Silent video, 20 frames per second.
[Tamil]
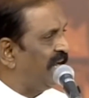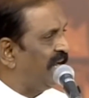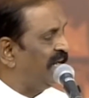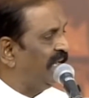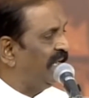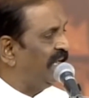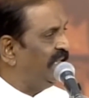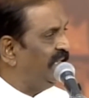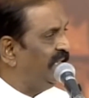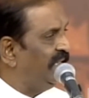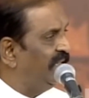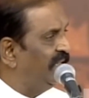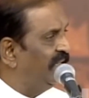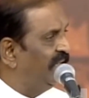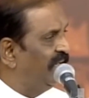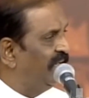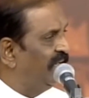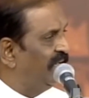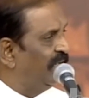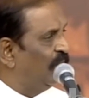நாளை
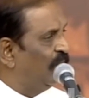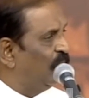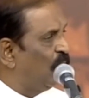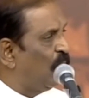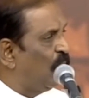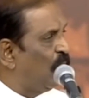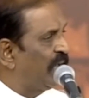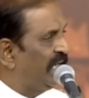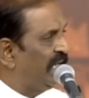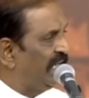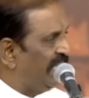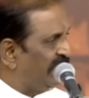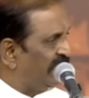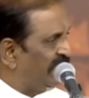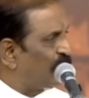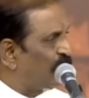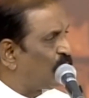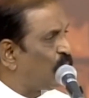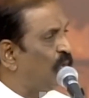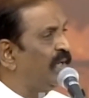ஒரு
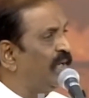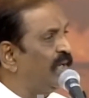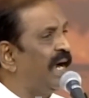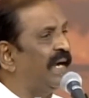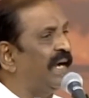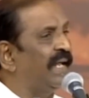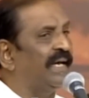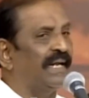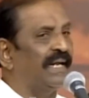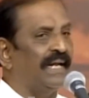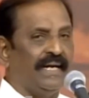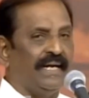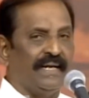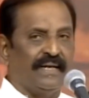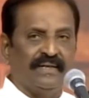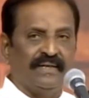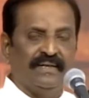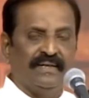இளைஞன் கொண்டாடுகிறார்